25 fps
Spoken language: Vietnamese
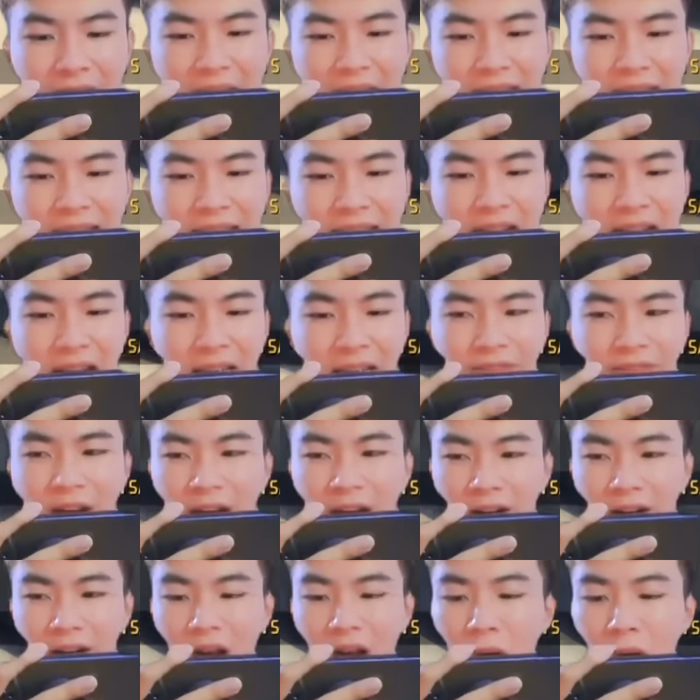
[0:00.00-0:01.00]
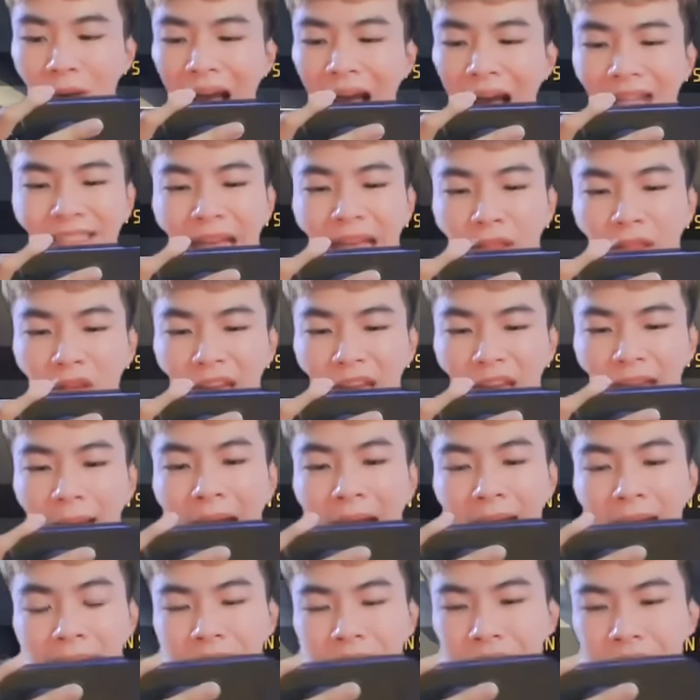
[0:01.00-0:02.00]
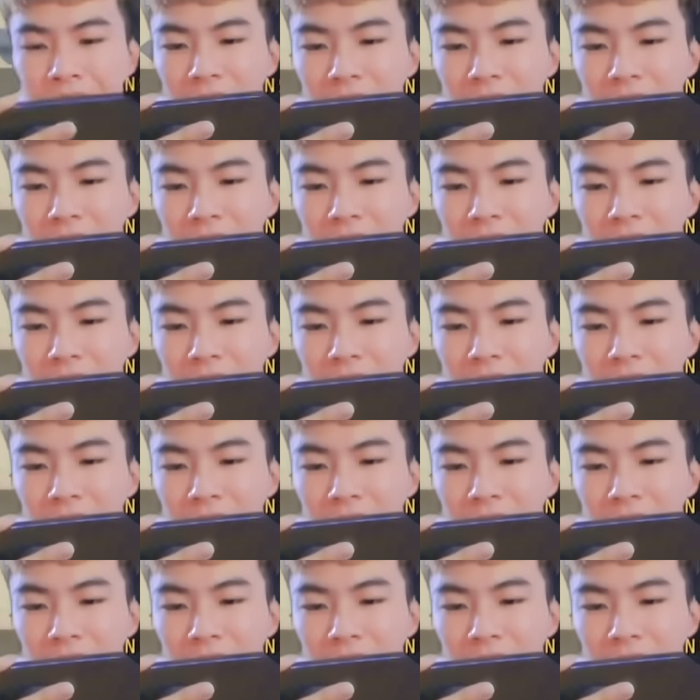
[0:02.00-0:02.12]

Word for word: ai chết đây, vâng, không ai chết rồi nha.